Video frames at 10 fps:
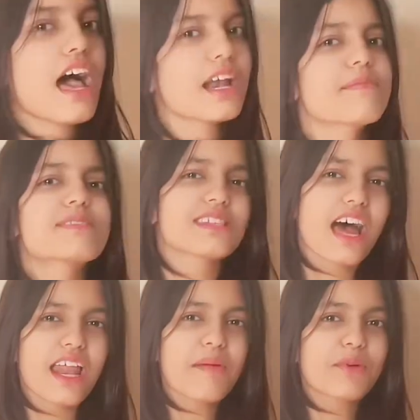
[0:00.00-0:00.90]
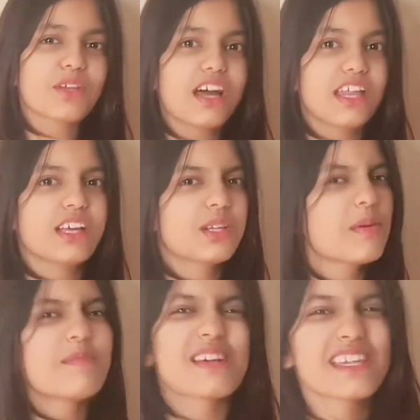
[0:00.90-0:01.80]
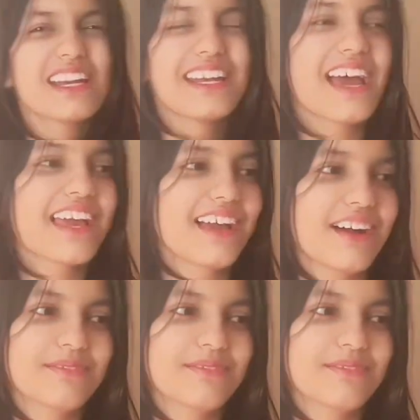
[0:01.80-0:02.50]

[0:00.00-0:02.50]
अगर हम सारा आपको दिखा देंगे तो मजा नहीं आएगा